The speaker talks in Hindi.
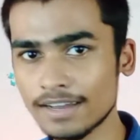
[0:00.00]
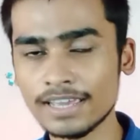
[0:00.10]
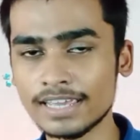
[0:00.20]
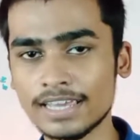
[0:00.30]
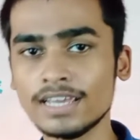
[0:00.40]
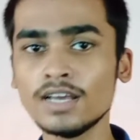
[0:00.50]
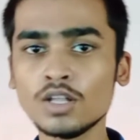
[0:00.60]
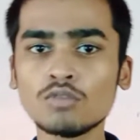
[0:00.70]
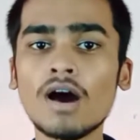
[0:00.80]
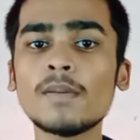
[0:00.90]
कहेंगे
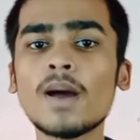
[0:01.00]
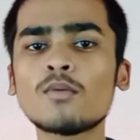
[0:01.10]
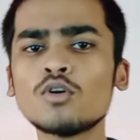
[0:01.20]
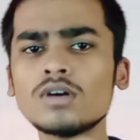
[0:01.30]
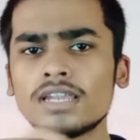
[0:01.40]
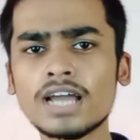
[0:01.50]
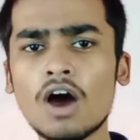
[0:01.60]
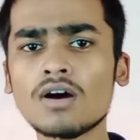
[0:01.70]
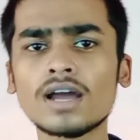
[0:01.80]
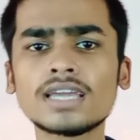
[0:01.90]
तो वहाँ पे आपको लिखा
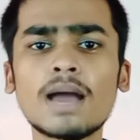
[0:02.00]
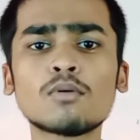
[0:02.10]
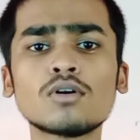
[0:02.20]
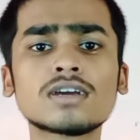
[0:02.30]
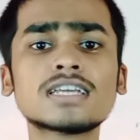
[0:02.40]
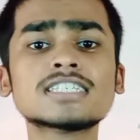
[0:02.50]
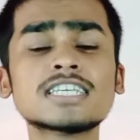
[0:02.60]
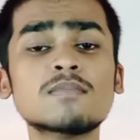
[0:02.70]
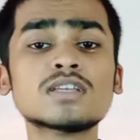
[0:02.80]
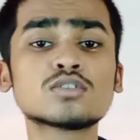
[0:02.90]
होगा कि आपको किस
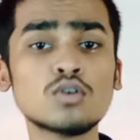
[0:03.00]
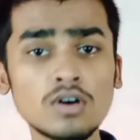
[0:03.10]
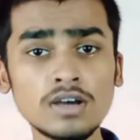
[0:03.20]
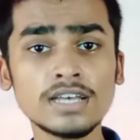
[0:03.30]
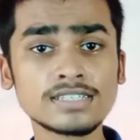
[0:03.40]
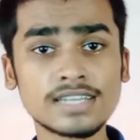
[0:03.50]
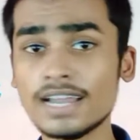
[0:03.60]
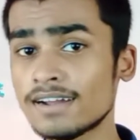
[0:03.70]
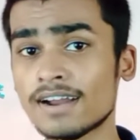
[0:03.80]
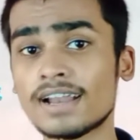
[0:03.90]
इमेज को
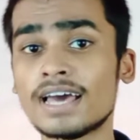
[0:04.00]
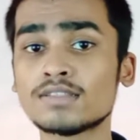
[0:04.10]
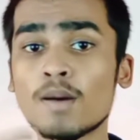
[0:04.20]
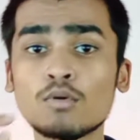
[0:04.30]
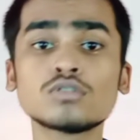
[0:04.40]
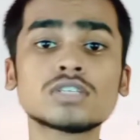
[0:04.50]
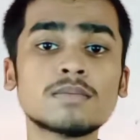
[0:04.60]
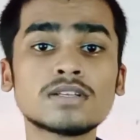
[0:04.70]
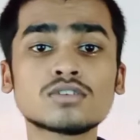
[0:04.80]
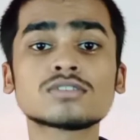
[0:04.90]
सिलेक्ट करना है तो आपको उस
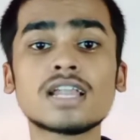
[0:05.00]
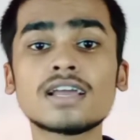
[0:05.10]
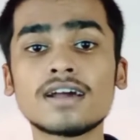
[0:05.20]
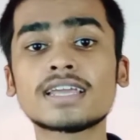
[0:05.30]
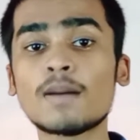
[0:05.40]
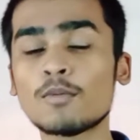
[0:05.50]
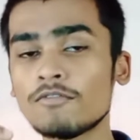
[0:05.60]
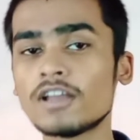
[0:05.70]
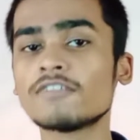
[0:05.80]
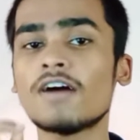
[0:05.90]
इमेज को सिलेक्ट करके आपको
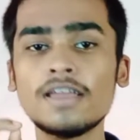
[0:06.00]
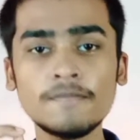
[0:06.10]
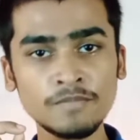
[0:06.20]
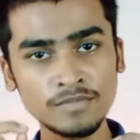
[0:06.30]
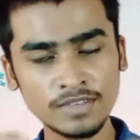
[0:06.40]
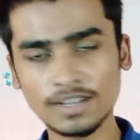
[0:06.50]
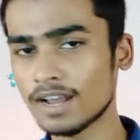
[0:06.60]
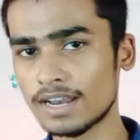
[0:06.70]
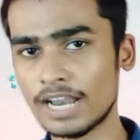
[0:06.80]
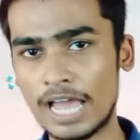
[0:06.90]
वेरीफाई
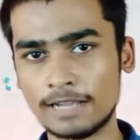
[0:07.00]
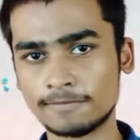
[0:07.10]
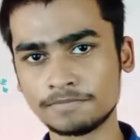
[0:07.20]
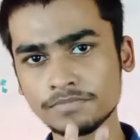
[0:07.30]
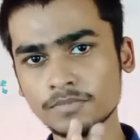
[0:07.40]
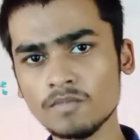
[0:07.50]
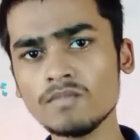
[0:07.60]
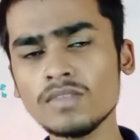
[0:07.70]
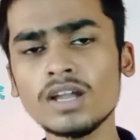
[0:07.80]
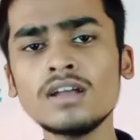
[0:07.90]
कर लेना है
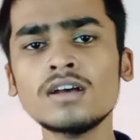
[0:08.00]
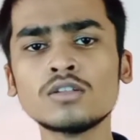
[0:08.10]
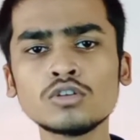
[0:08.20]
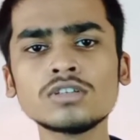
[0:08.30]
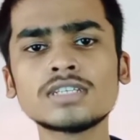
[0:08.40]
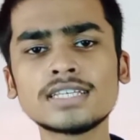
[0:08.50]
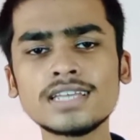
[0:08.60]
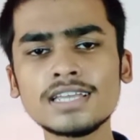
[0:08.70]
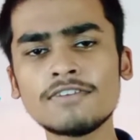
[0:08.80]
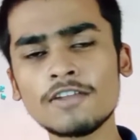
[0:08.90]
दोस्तों
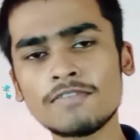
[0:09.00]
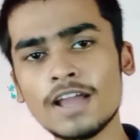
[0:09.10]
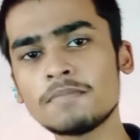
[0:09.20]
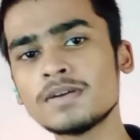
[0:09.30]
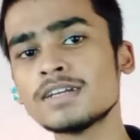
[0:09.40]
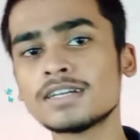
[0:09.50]
जैसे ही वेरीफाई